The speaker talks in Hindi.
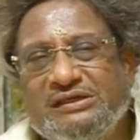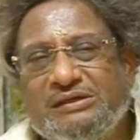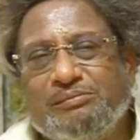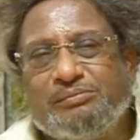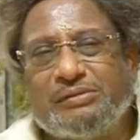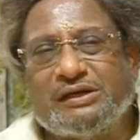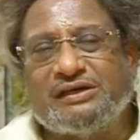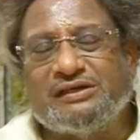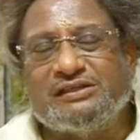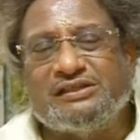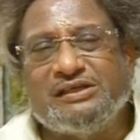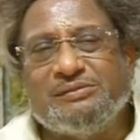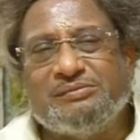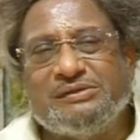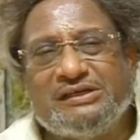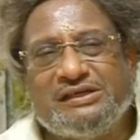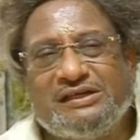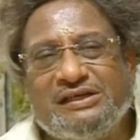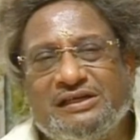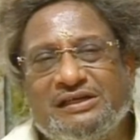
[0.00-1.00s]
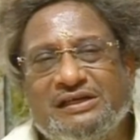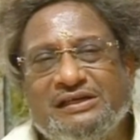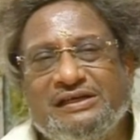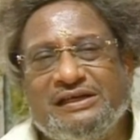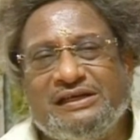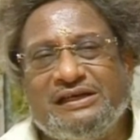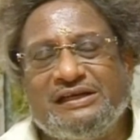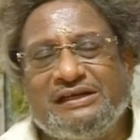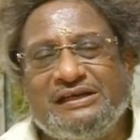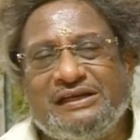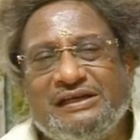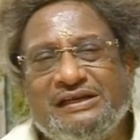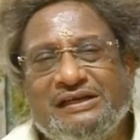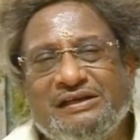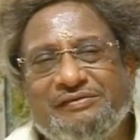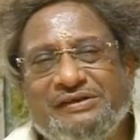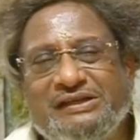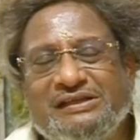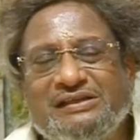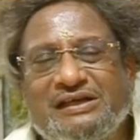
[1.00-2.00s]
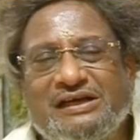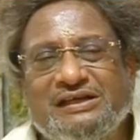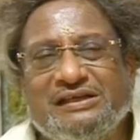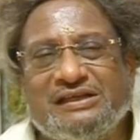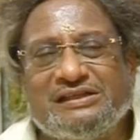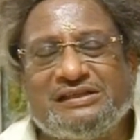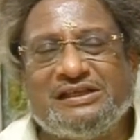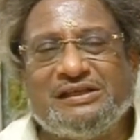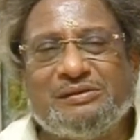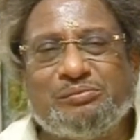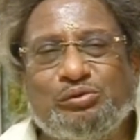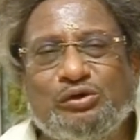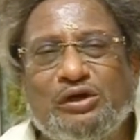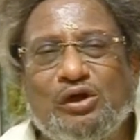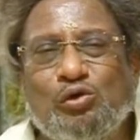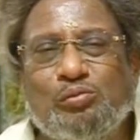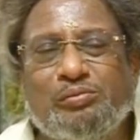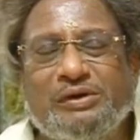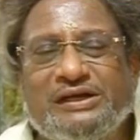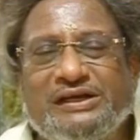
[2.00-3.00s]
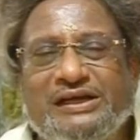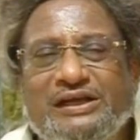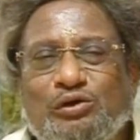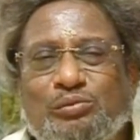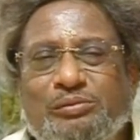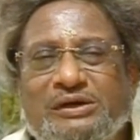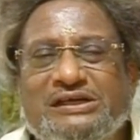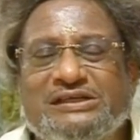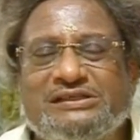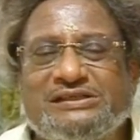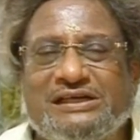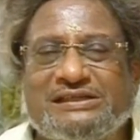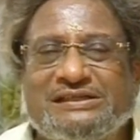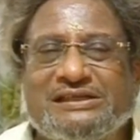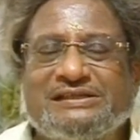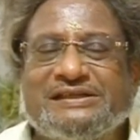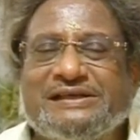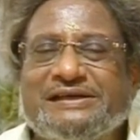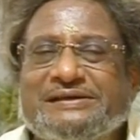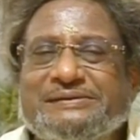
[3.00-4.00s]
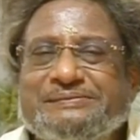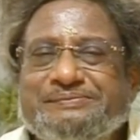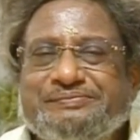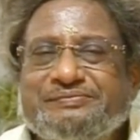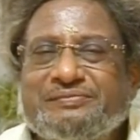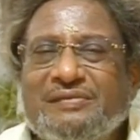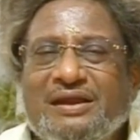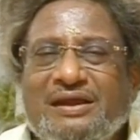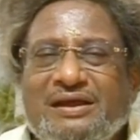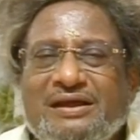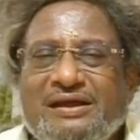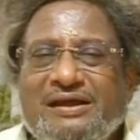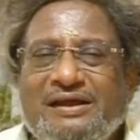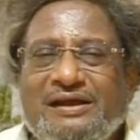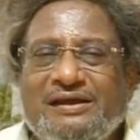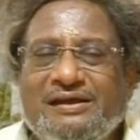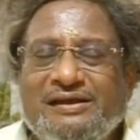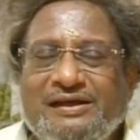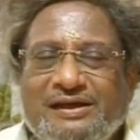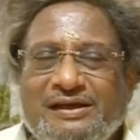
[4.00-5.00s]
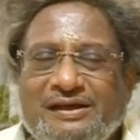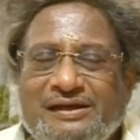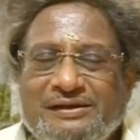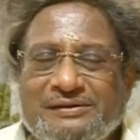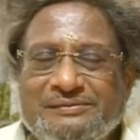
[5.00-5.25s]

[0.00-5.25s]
प्रकृति में एक नवीनता आ जाती है पूरा उमंगे ही उमंगे छा जाती हैं ये